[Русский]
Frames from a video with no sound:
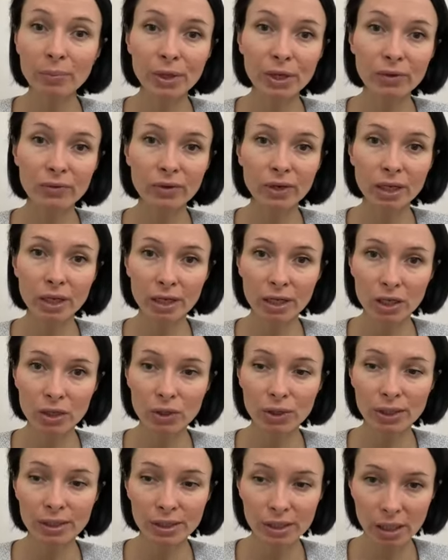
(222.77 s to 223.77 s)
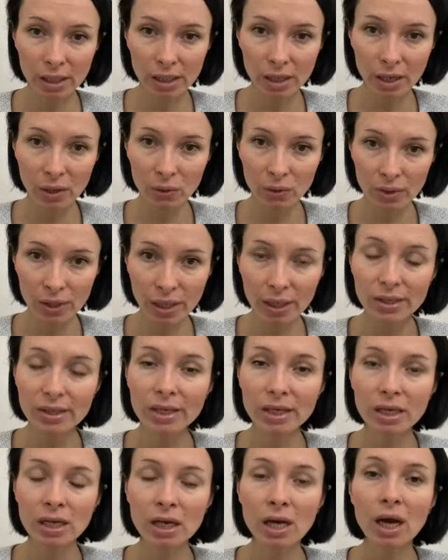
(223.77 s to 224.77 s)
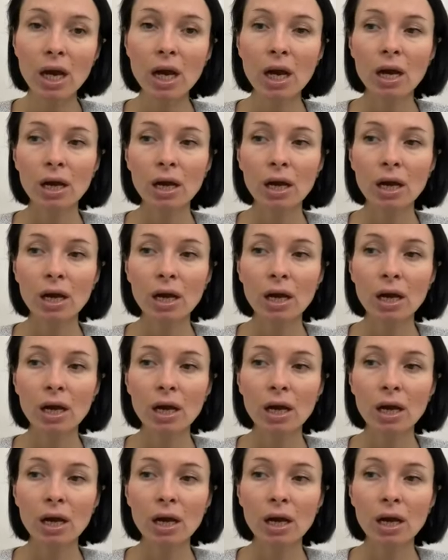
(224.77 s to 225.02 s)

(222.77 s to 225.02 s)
Первые, конечно, страдают дети,